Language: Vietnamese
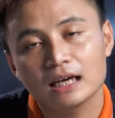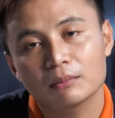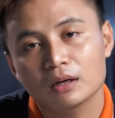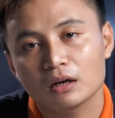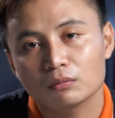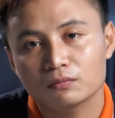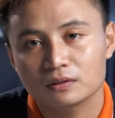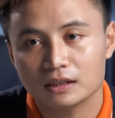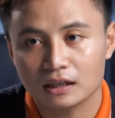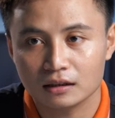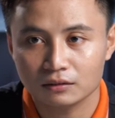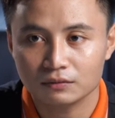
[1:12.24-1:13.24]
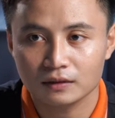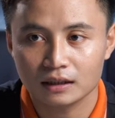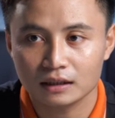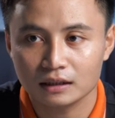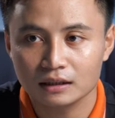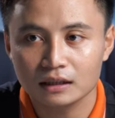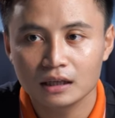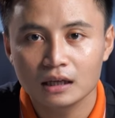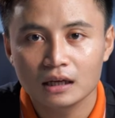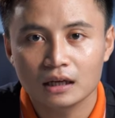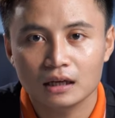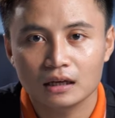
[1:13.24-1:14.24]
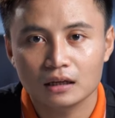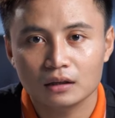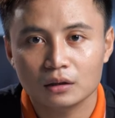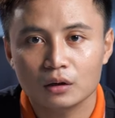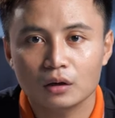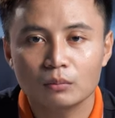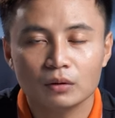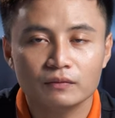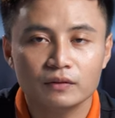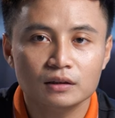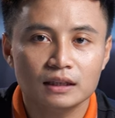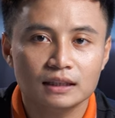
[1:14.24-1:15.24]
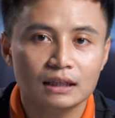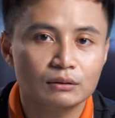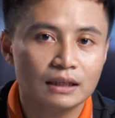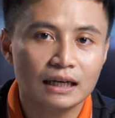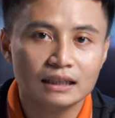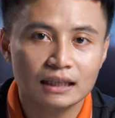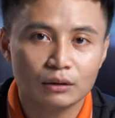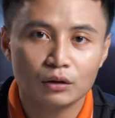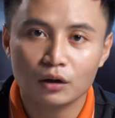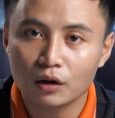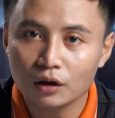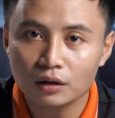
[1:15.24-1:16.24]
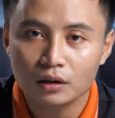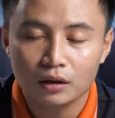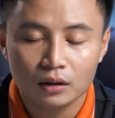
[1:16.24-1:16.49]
dàng mà không sợ phải à, có một cái vấn đề thao tác nào khó